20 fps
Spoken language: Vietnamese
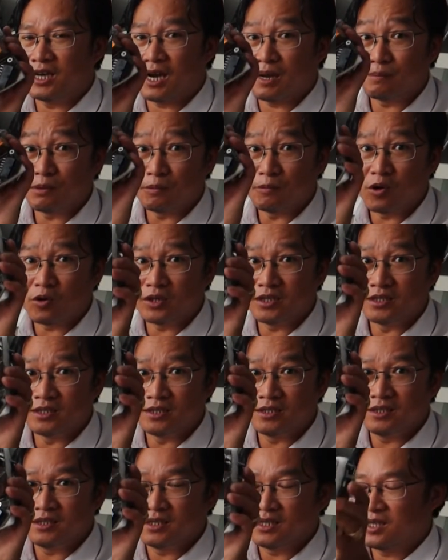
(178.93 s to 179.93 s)
hai mươi mốt inch.
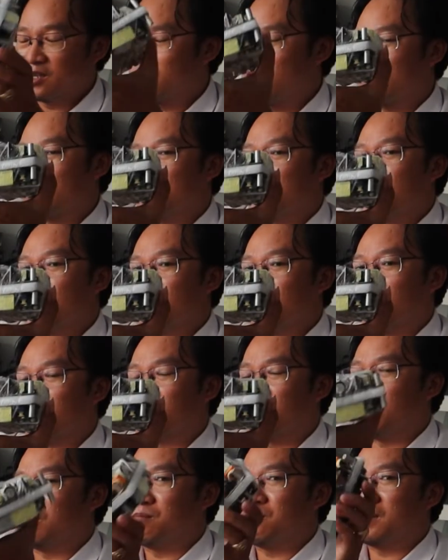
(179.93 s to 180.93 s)
Đó có bốn loại
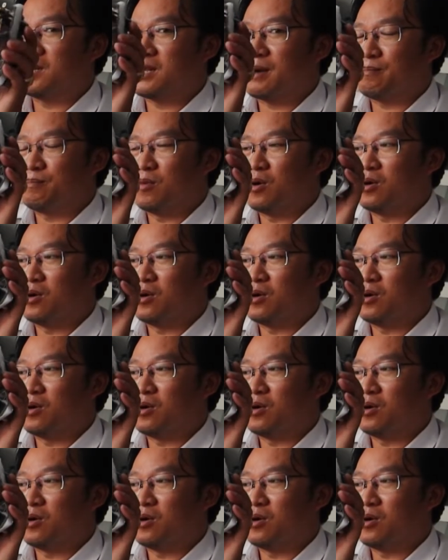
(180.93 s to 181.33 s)
thôi, mình nhập